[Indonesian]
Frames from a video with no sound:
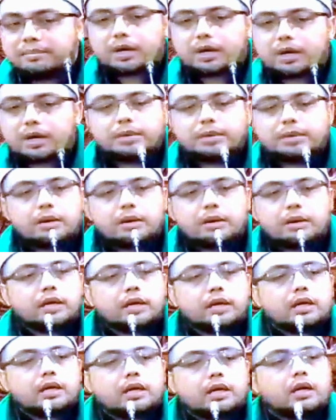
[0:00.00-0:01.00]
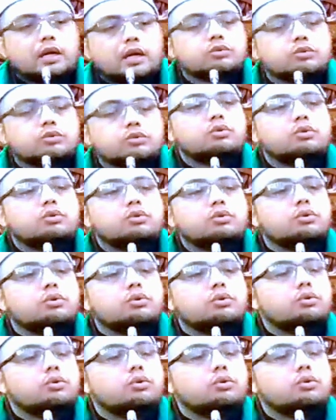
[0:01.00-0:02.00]
Maka Bilal mengatakan,
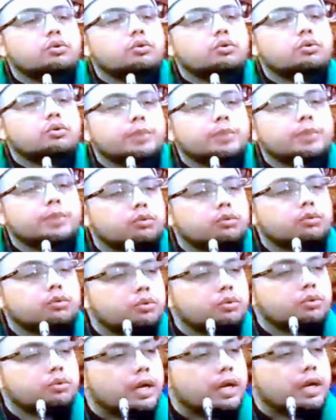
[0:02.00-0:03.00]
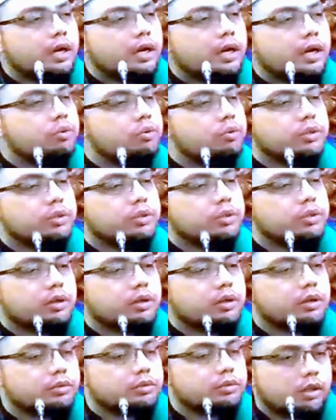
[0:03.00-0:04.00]
"Sungguh ulun begitu juga dengan ulun
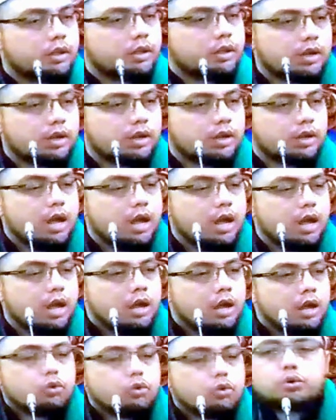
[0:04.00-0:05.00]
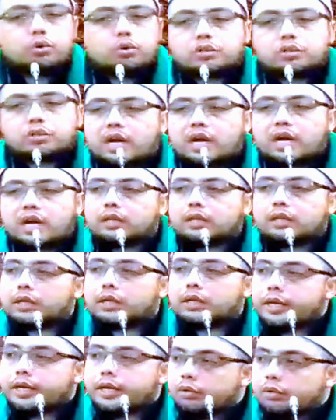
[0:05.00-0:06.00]
ya Rasulullah. Ulun sangat
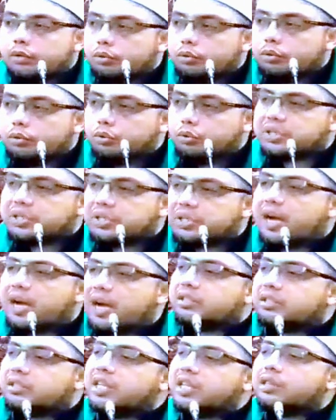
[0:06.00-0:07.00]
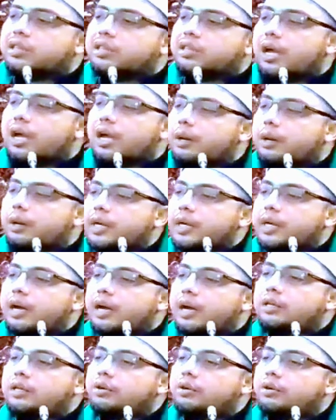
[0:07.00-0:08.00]
rindu, sangat cinta
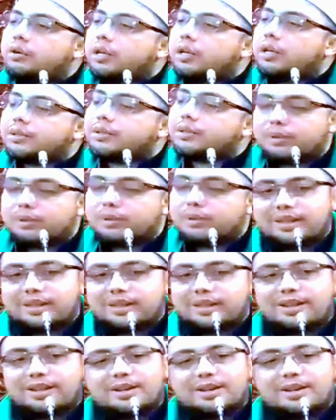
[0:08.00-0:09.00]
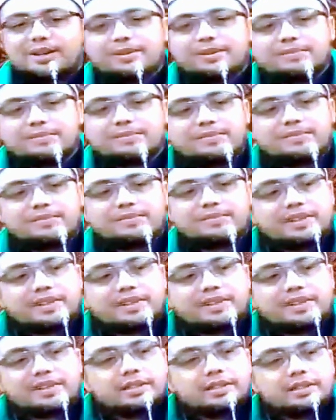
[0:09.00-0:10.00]
kepada engkau ya Rasulullah."
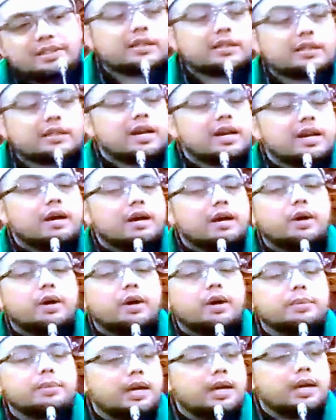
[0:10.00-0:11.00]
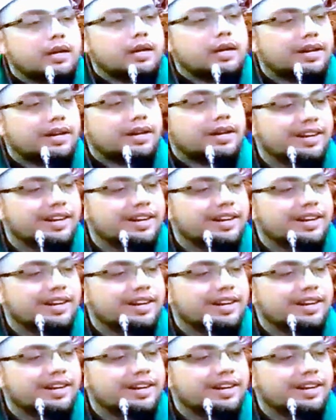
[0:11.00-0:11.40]
Datanglah wahai Bilal.